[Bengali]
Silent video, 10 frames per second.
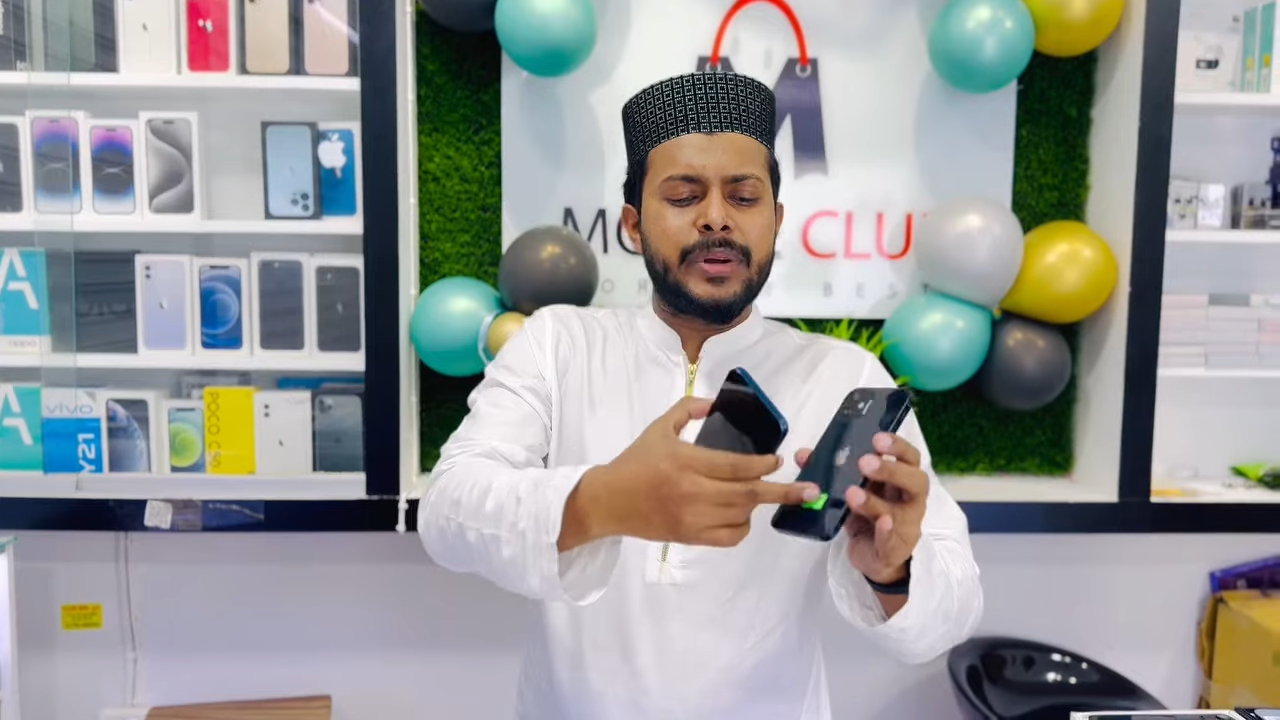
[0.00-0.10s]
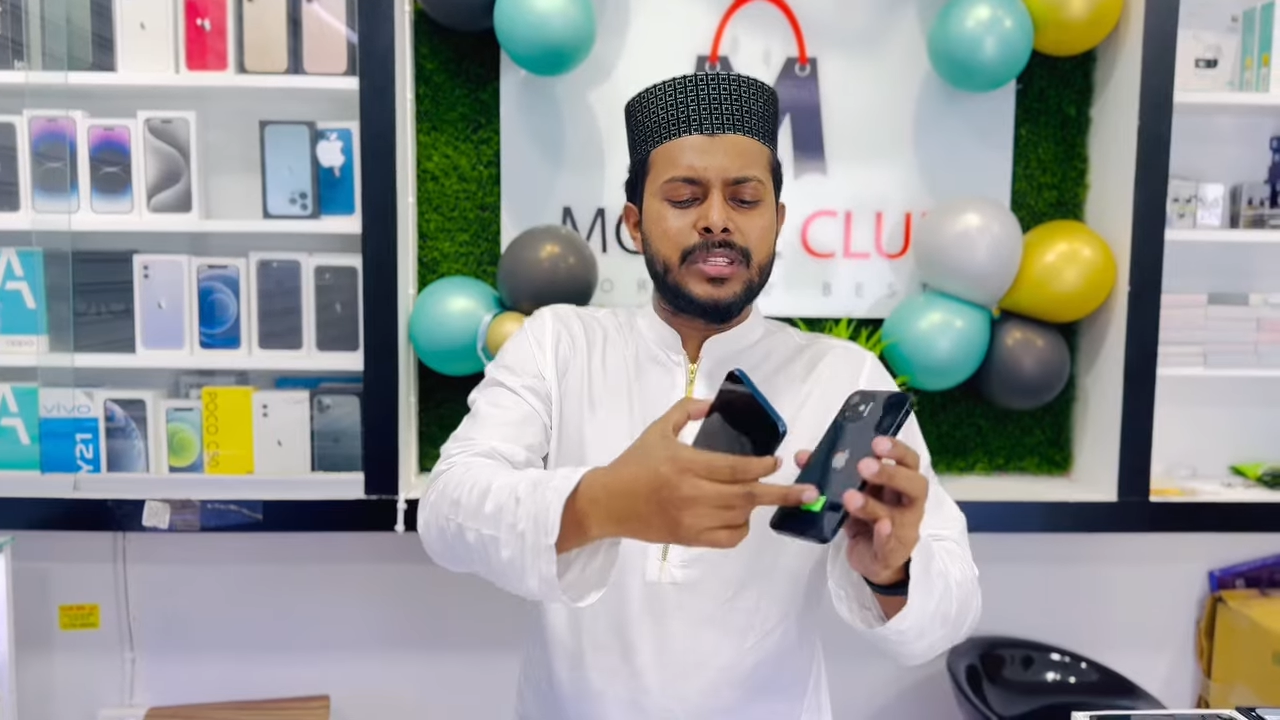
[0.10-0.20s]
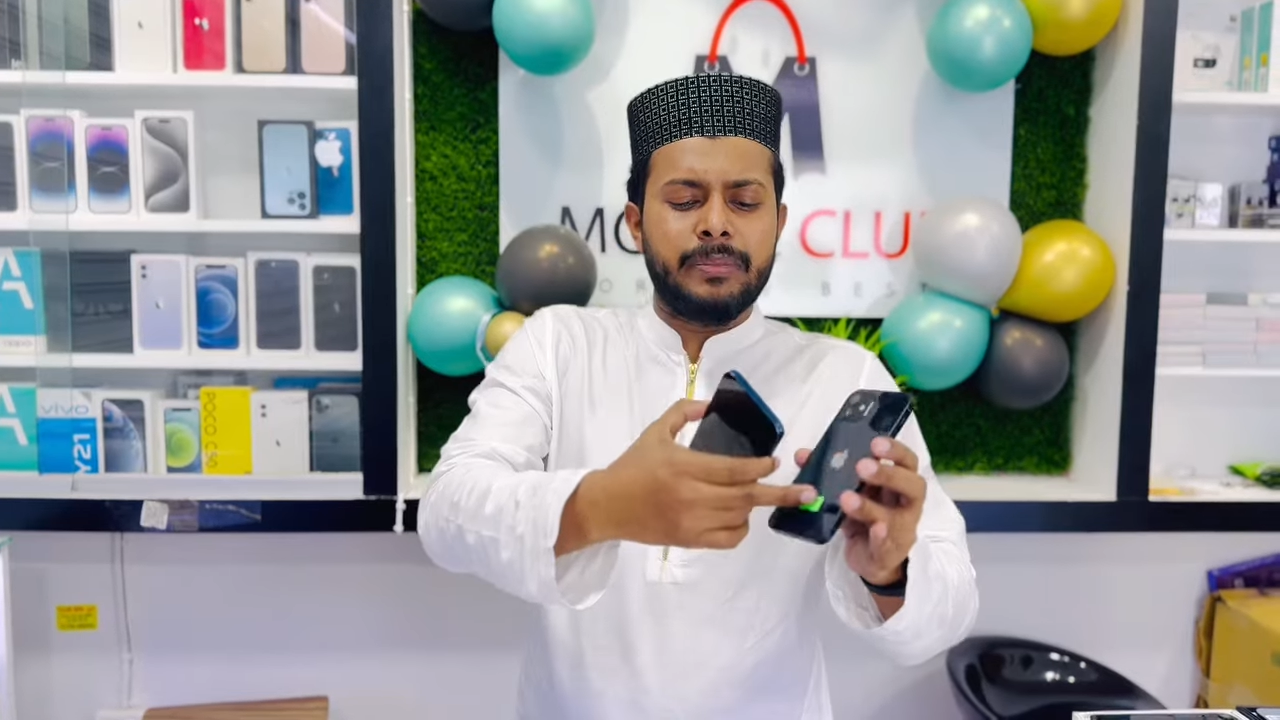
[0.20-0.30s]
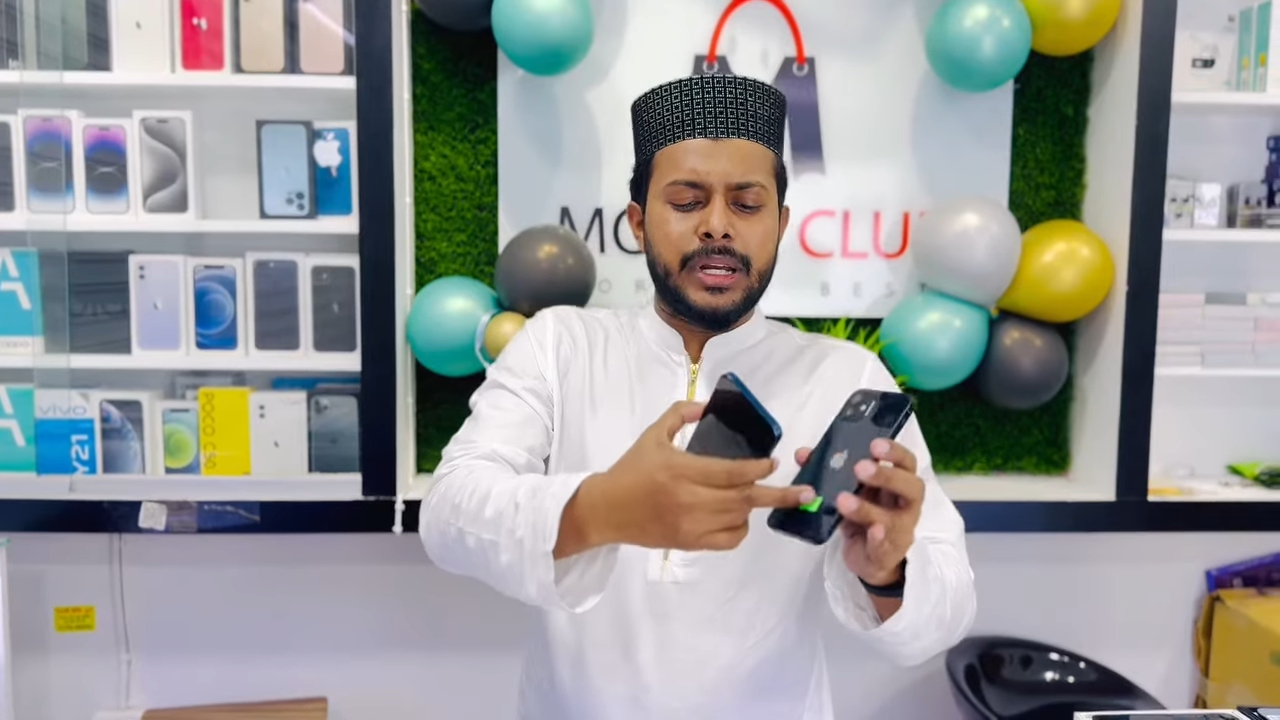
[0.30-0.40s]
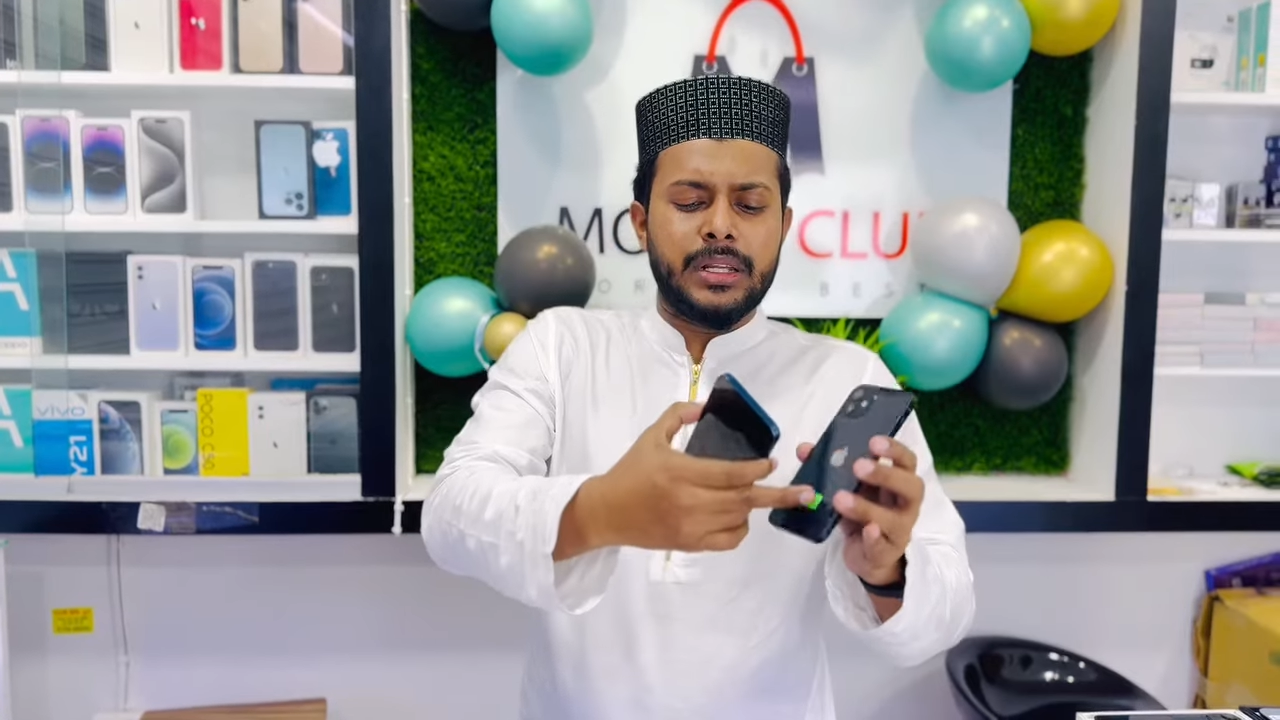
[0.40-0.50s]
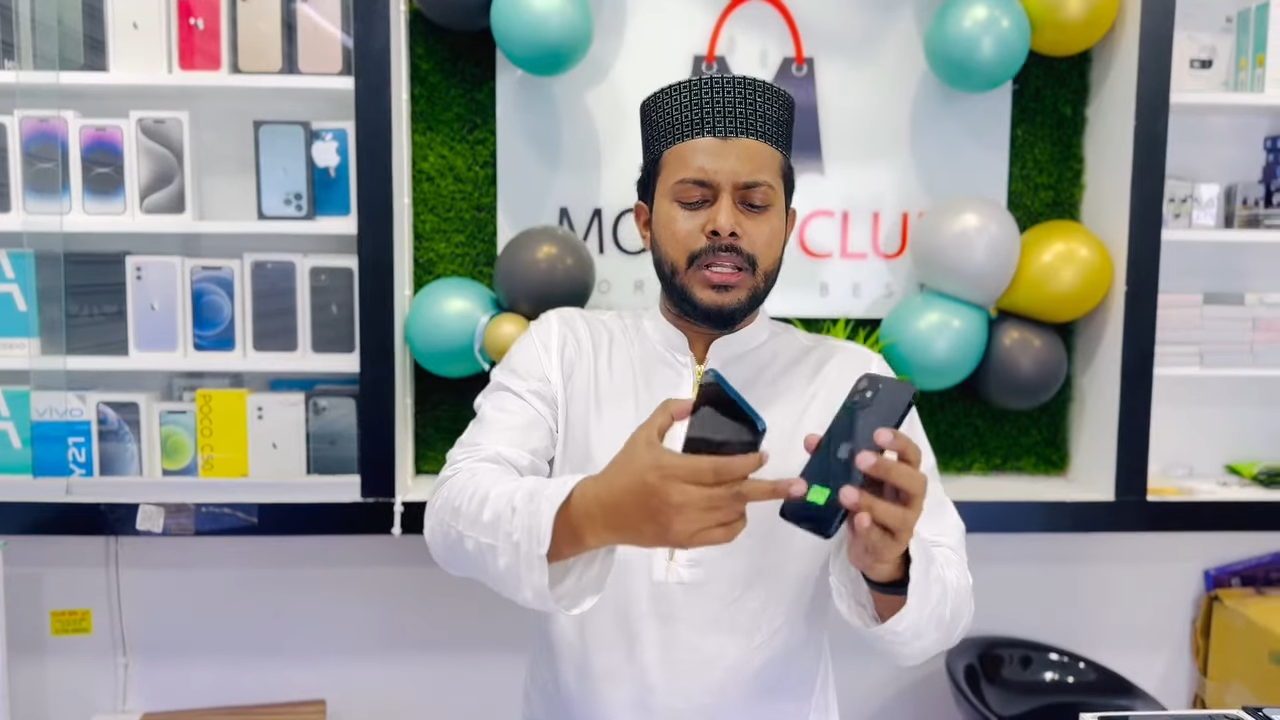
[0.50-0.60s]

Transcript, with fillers: পার্সেন্ট ব্যাটারি